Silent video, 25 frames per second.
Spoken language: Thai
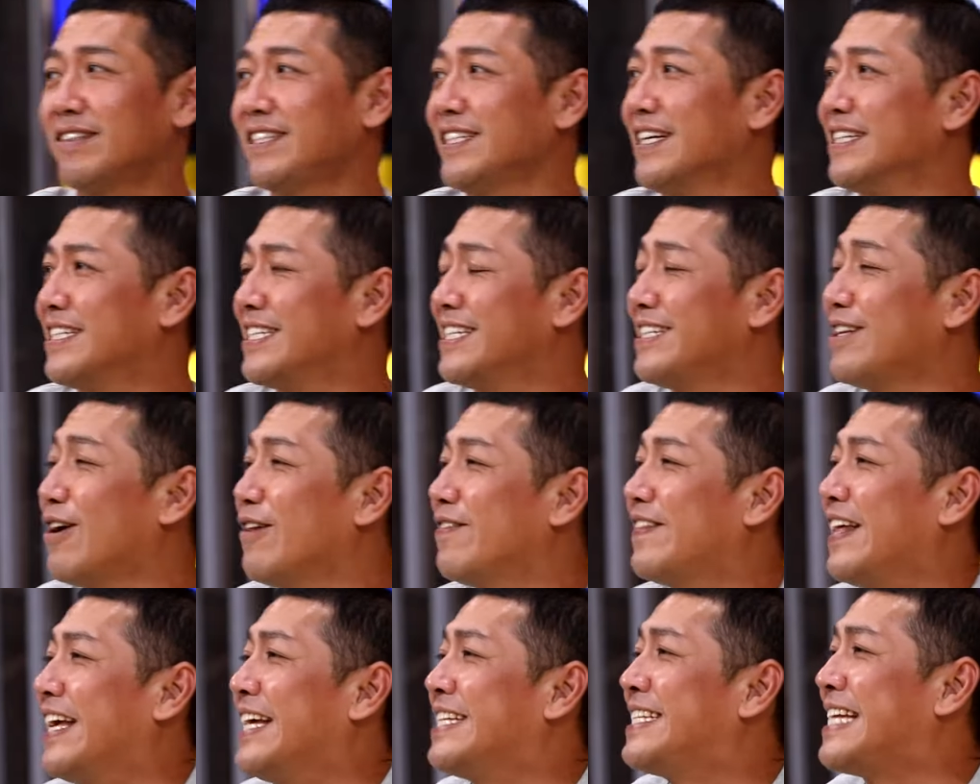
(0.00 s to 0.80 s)
นเขาเจอฉันตอ
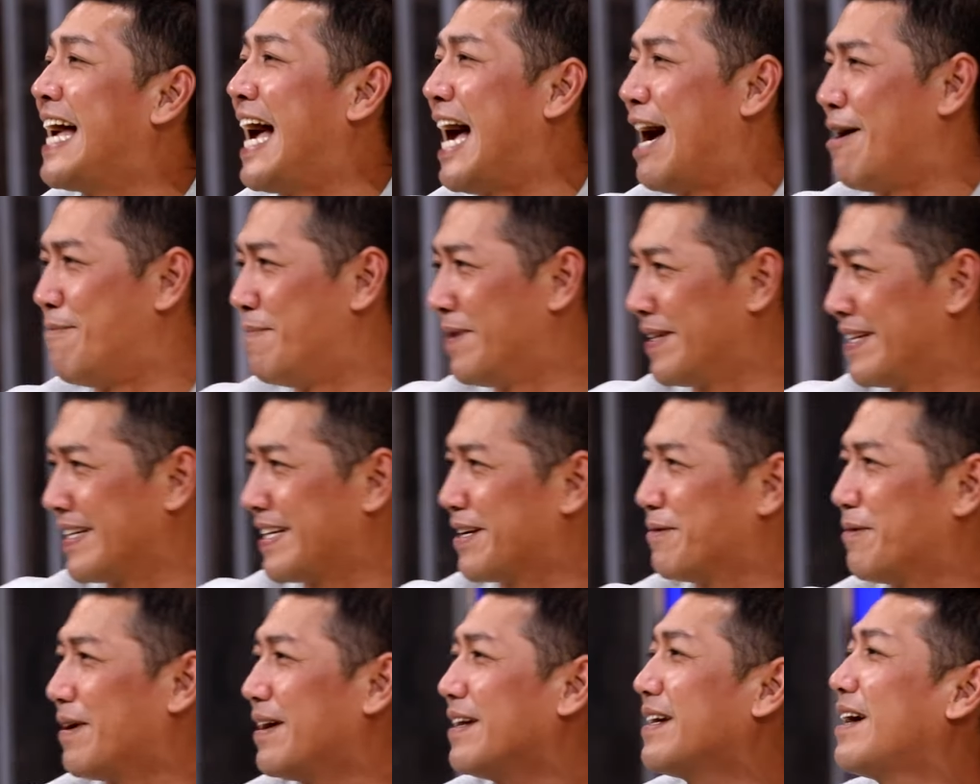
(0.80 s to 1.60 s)
นตีสามมันจะ
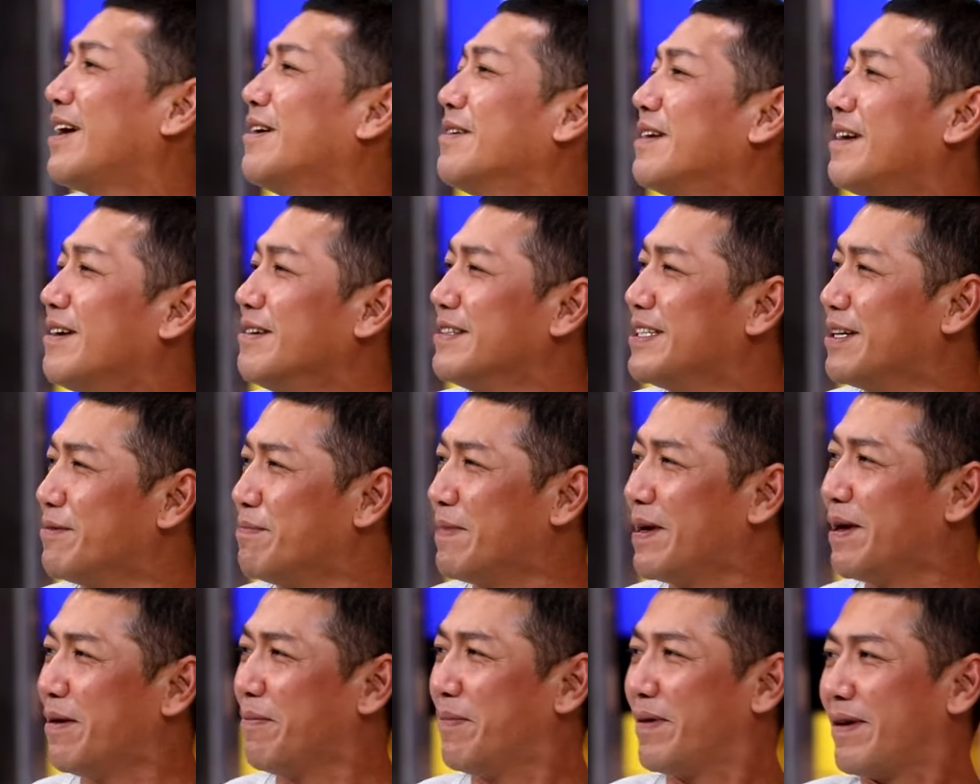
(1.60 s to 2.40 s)
คิดว่าเขาจะ
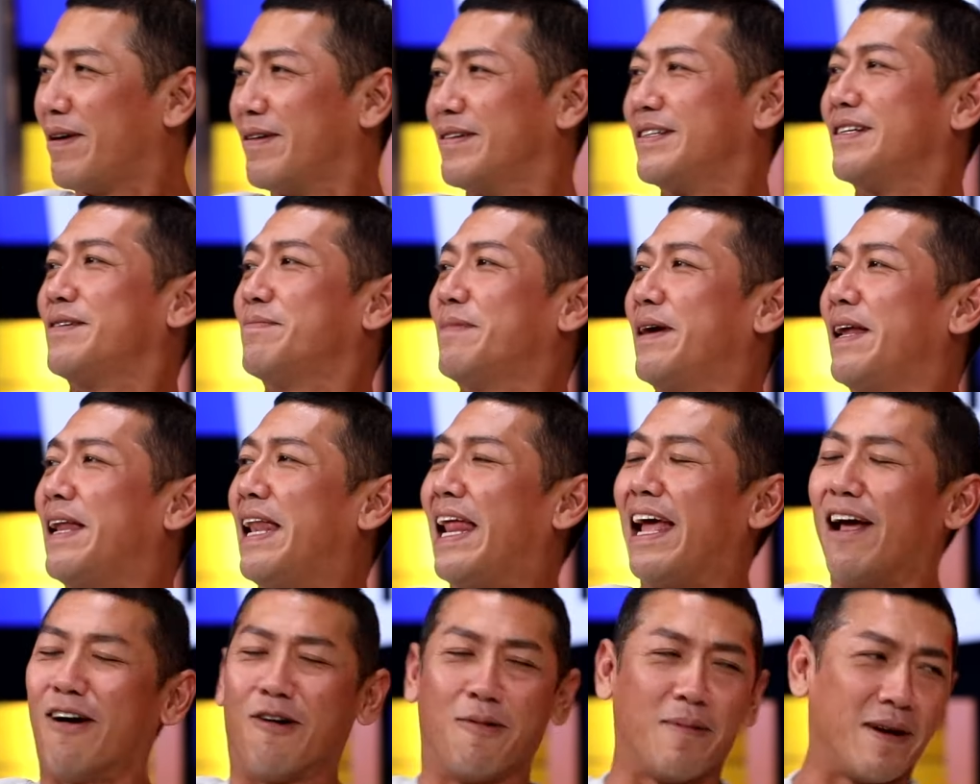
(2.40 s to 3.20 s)
ไม่เขาจะไม่
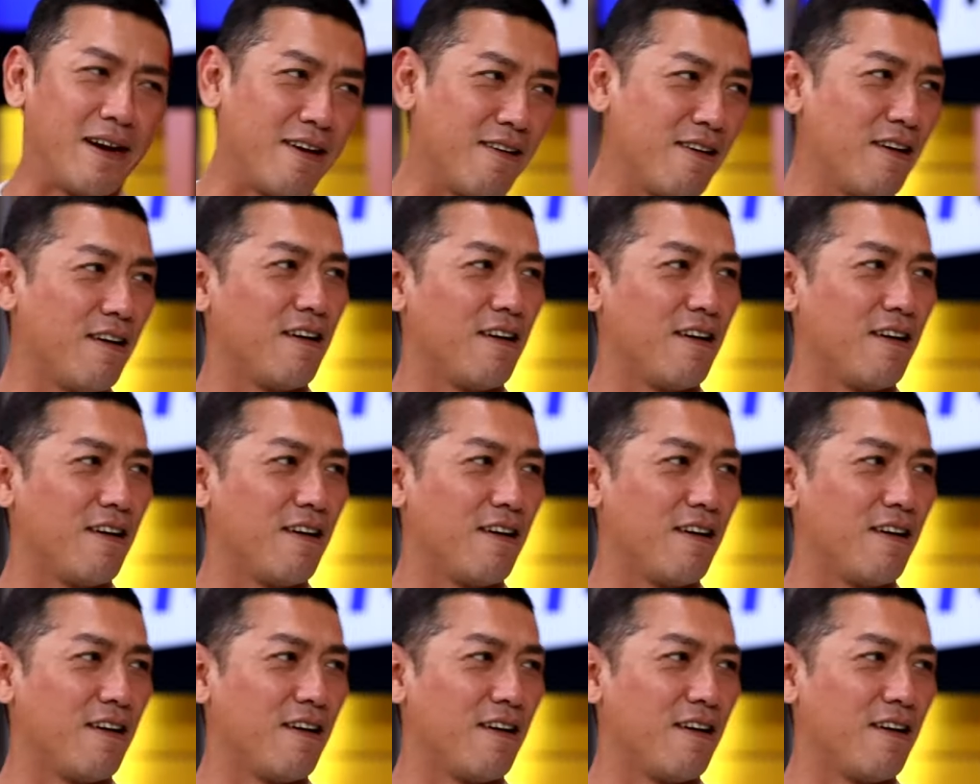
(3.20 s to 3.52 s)
เหลวมาแล้ว